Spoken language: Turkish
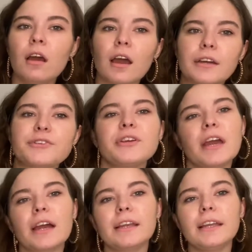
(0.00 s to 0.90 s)
her şey
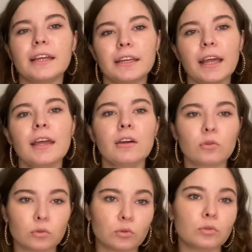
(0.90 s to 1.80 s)
yerli yerine
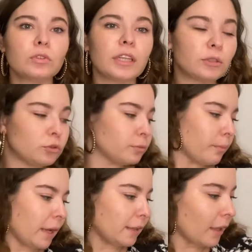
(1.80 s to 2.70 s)
oturur diye
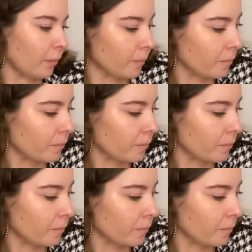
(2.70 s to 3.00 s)
düşünmekteyim.